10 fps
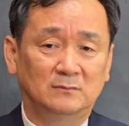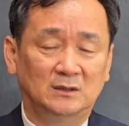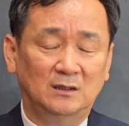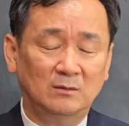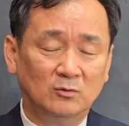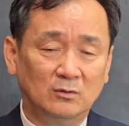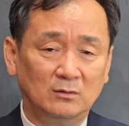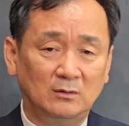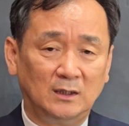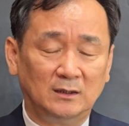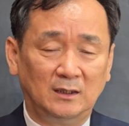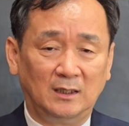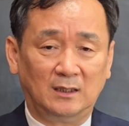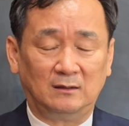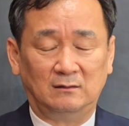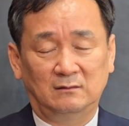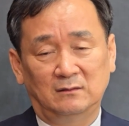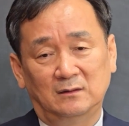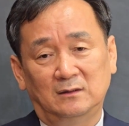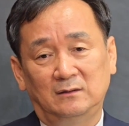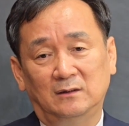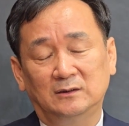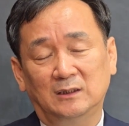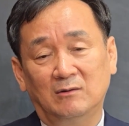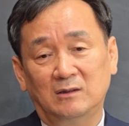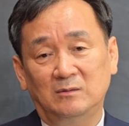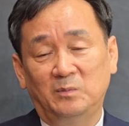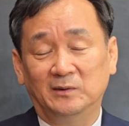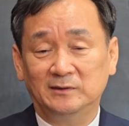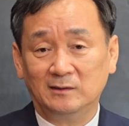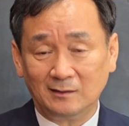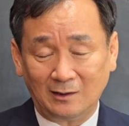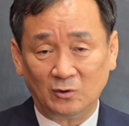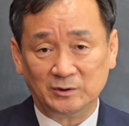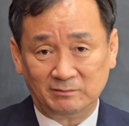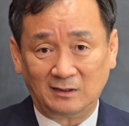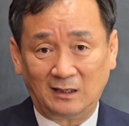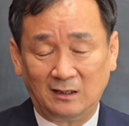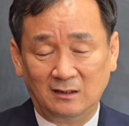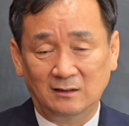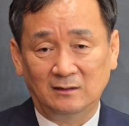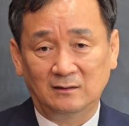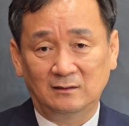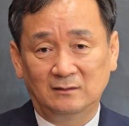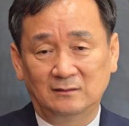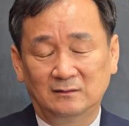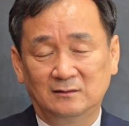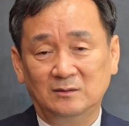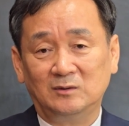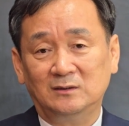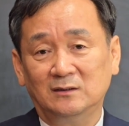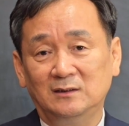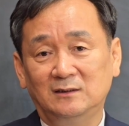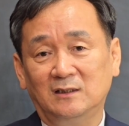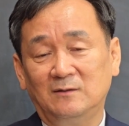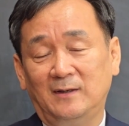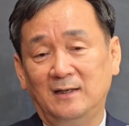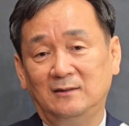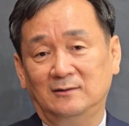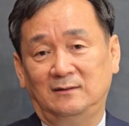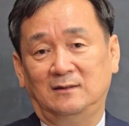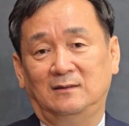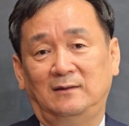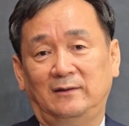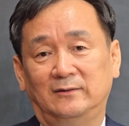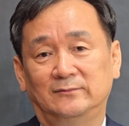일본에 대한 역사관을 벗어나고 싶다. 그러면 저는 이 책을 봐야 한다고 생각을 해요.